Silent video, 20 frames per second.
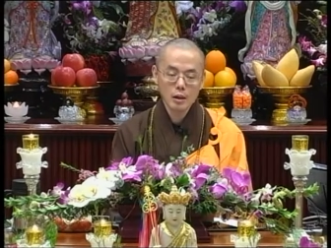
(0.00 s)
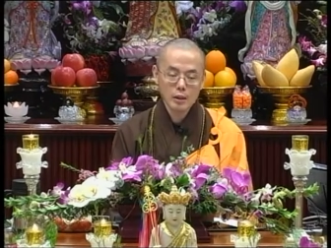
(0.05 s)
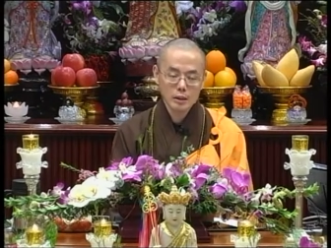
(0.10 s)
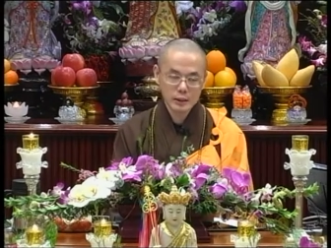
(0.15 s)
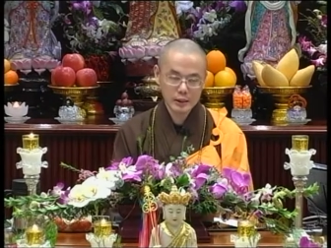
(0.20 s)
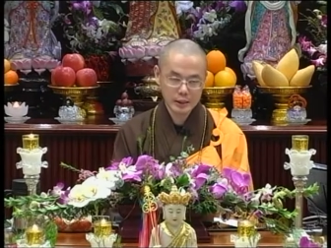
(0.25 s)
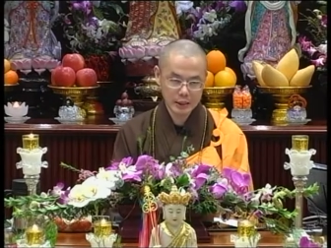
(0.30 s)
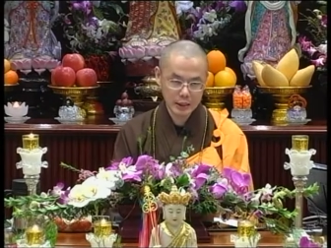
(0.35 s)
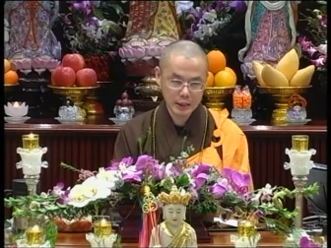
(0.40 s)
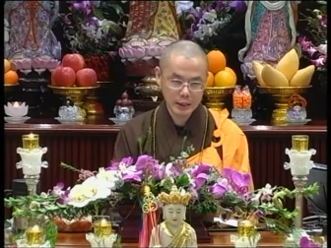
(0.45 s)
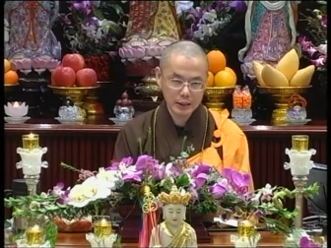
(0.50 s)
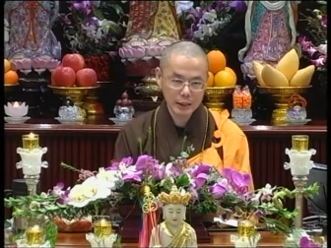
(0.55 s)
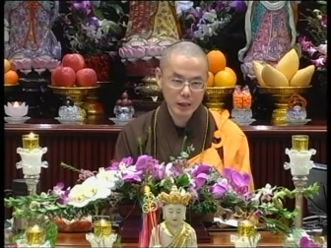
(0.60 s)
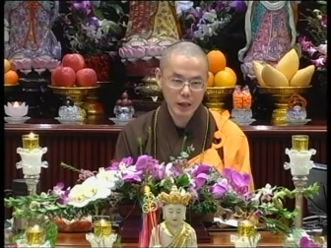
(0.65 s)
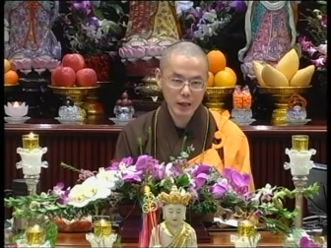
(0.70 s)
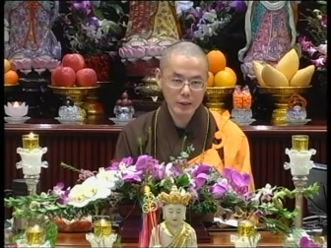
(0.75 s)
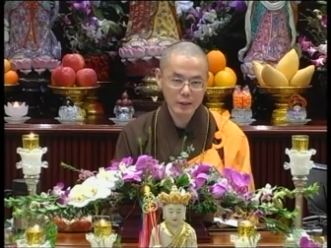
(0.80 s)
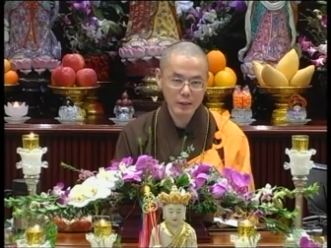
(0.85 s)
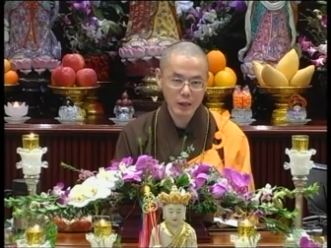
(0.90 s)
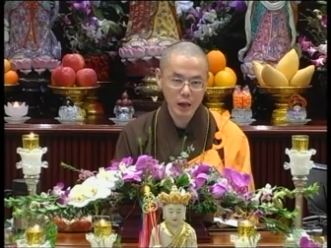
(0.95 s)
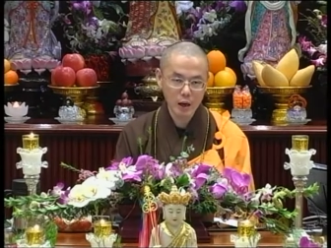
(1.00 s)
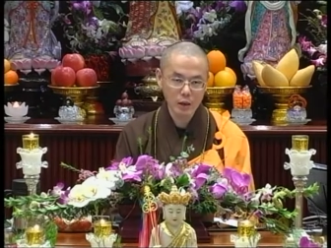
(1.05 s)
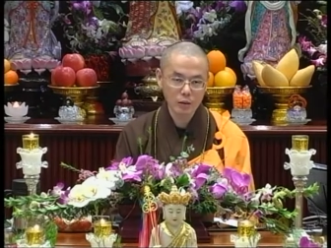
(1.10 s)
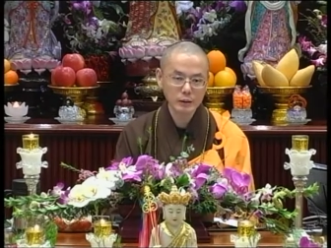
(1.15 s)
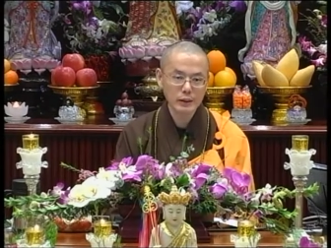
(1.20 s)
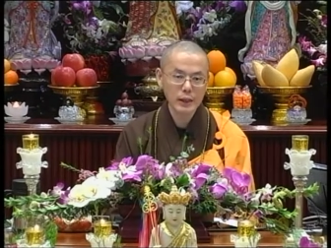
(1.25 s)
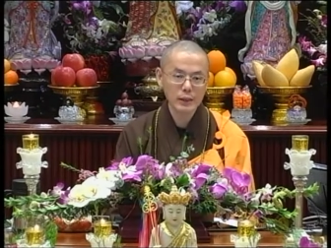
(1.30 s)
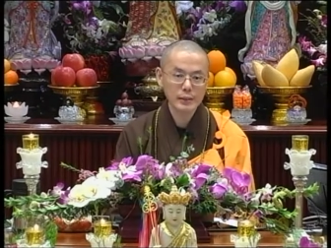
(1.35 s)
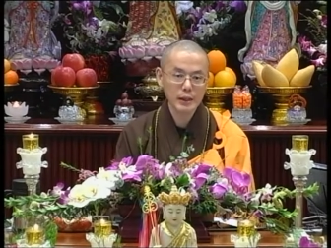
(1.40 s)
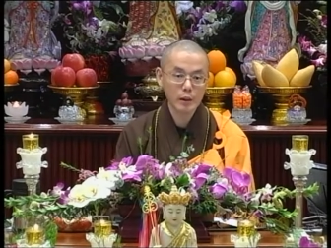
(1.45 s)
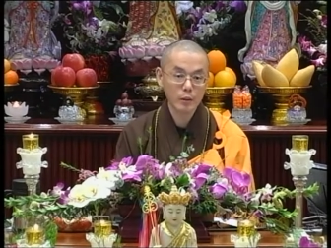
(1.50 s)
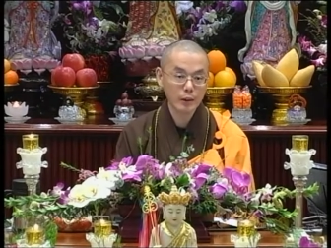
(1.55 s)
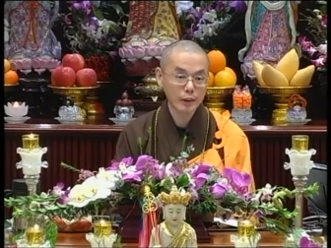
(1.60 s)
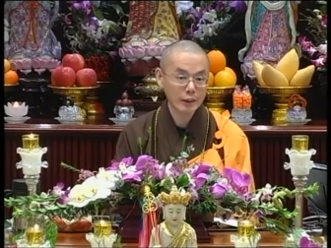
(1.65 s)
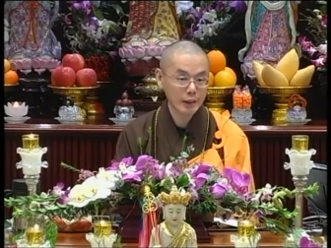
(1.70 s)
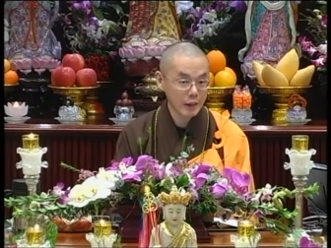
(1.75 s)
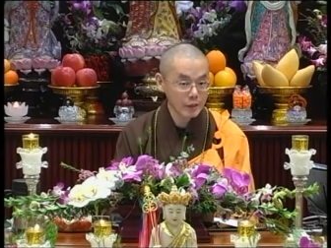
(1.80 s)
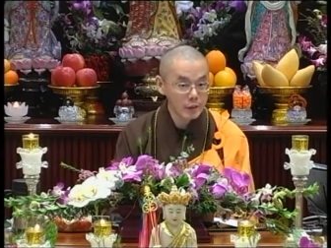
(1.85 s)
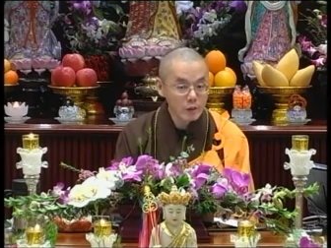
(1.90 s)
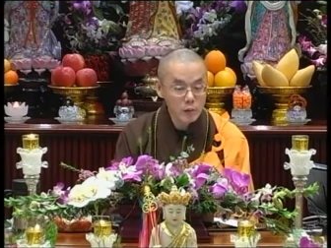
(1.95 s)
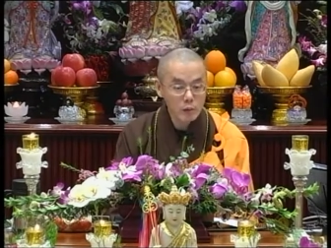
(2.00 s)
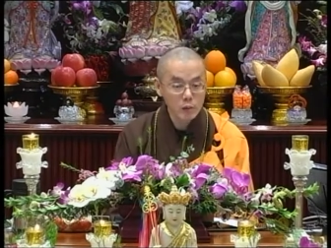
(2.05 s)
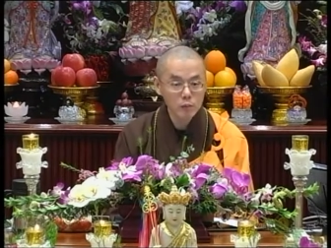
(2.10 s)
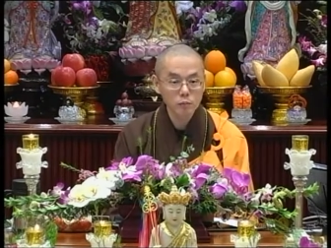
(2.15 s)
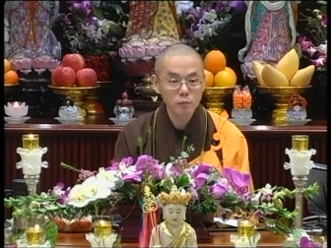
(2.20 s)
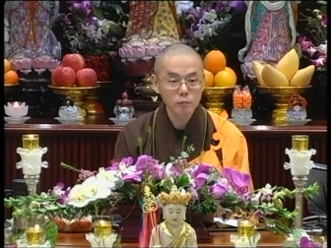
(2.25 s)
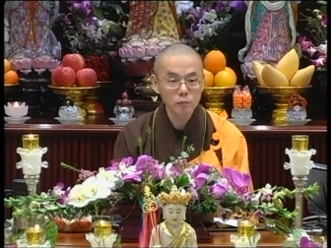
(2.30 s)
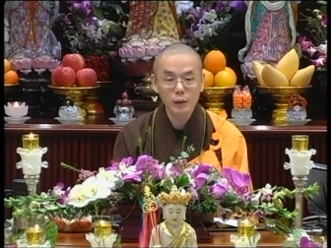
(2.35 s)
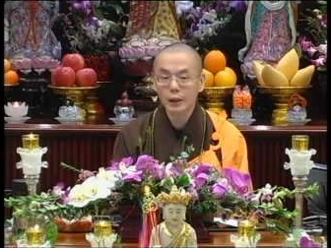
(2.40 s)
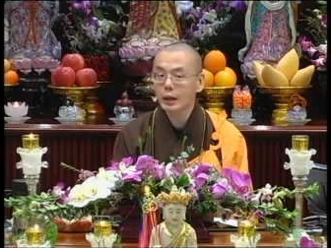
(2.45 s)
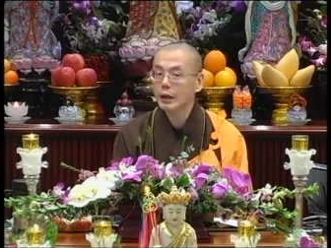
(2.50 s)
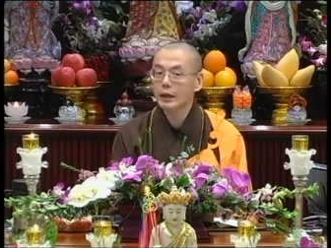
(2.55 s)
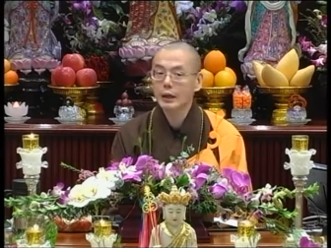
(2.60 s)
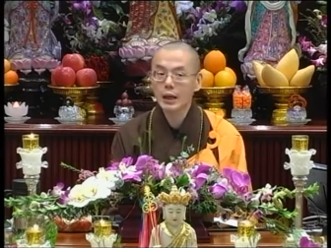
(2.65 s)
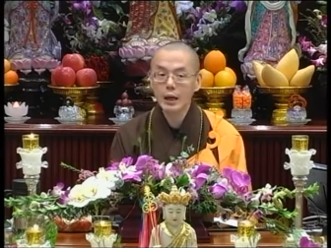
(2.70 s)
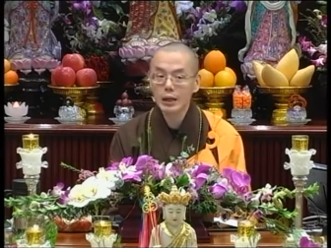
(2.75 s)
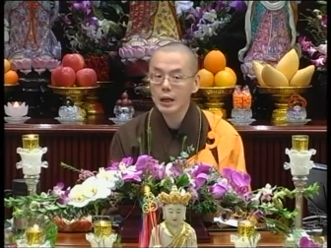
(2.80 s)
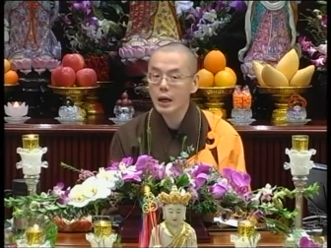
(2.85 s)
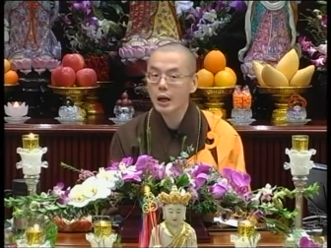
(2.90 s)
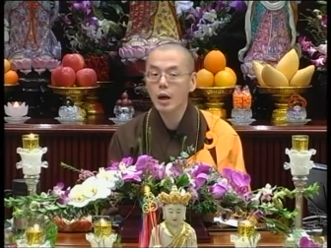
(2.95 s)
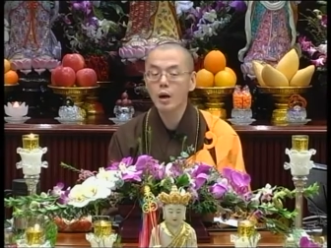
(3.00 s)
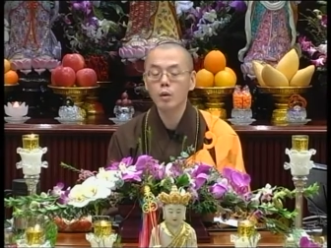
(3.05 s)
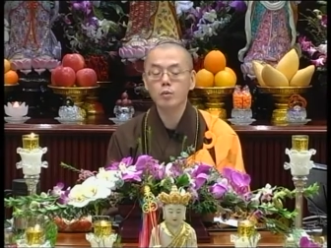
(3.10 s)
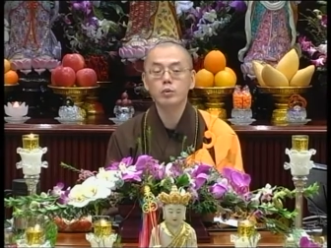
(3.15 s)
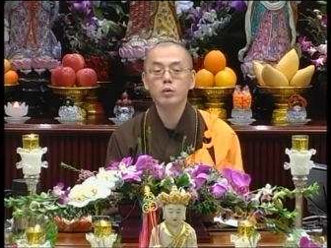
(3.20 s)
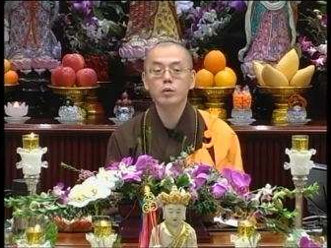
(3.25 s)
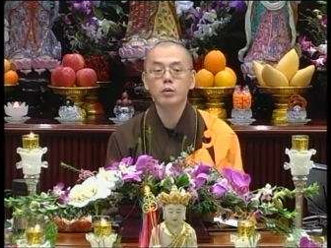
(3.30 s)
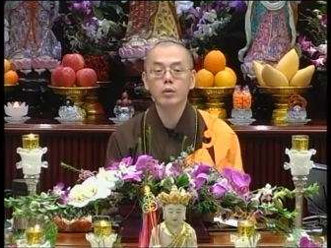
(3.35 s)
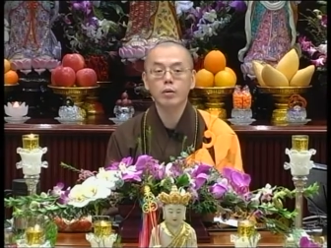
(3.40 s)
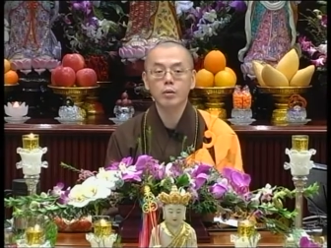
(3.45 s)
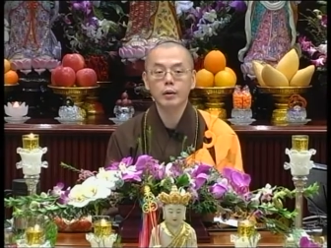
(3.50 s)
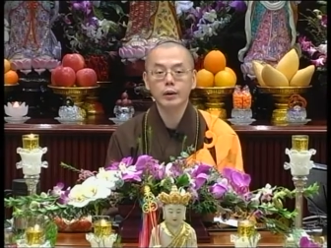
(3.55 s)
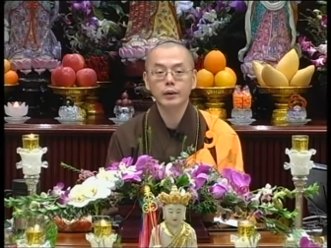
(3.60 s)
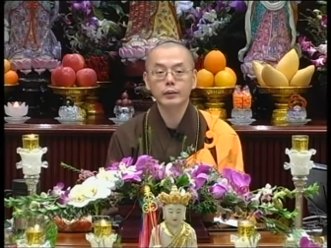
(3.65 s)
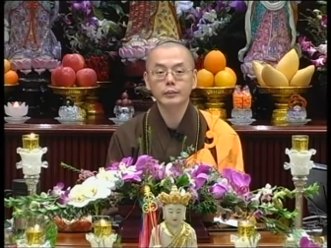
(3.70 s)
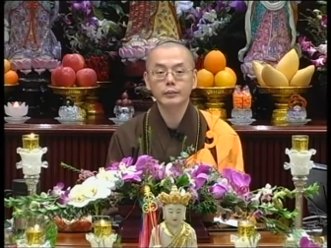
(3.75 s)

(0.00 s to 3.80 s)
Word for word: 钱太少，大家会担忧。刚刚好就够了。